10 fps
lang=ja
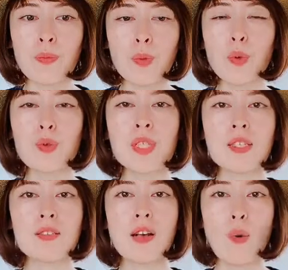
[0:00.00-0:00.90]
登録者
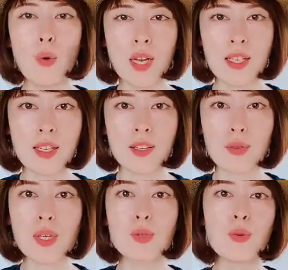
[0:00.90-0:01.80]
数が多い方ってい
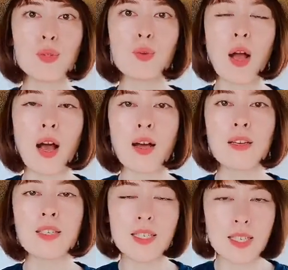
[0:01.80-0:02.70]
うのはそういう人が
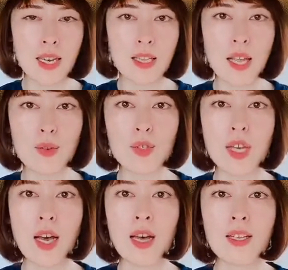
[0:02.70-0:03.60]
支持されているん
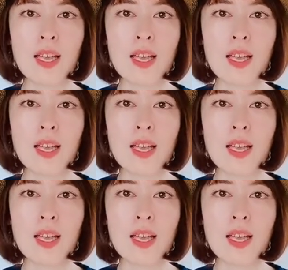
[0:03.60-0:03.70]
じゃ